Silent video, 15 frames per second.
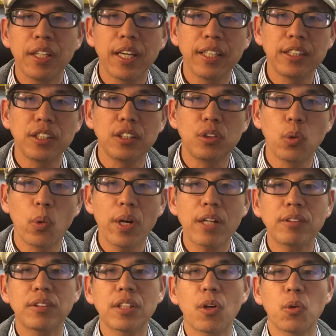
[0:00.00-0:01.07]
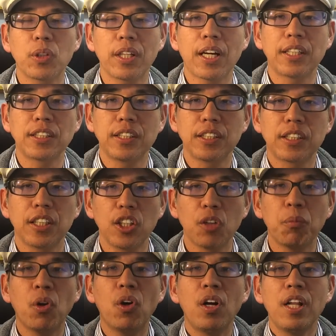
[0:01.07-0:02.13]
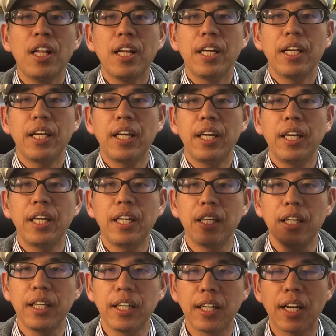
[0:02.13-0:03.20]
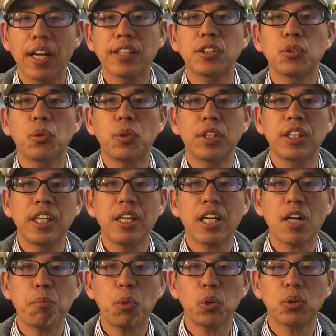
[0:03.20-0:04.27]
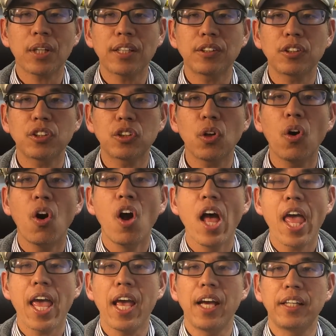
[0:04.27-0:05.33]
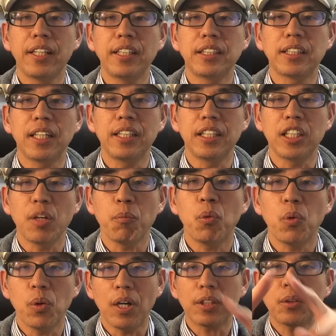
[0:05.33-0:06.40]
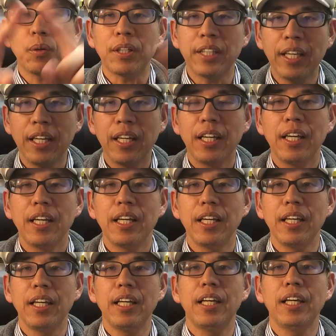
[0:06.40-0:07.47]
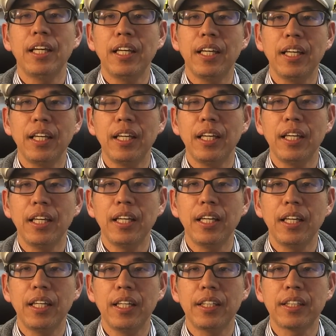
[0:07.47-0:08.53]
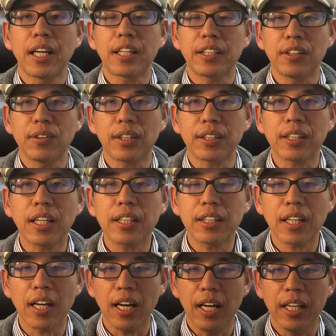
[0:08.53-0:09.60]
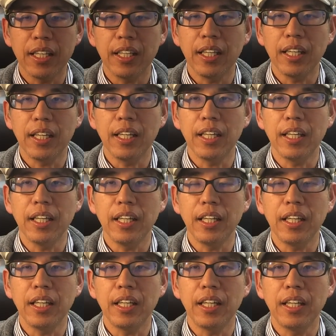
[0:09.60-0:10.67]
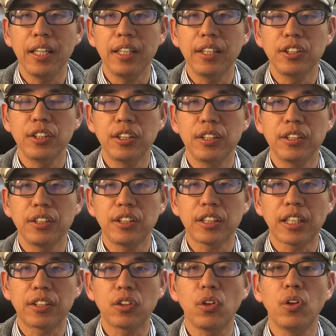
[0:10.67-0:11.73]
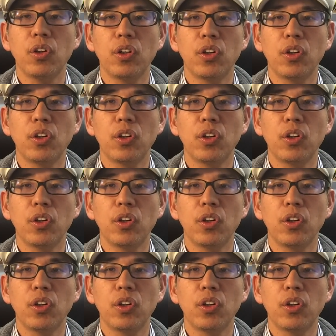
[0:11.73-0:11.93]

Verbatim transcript: えないしどうやるんだろうって感じですけれども、えー、ガラスをこれでねカポッと外すと、えー、ネジが出てもうあとはね、えー、慣れてる方だったら、えー、ちゃんと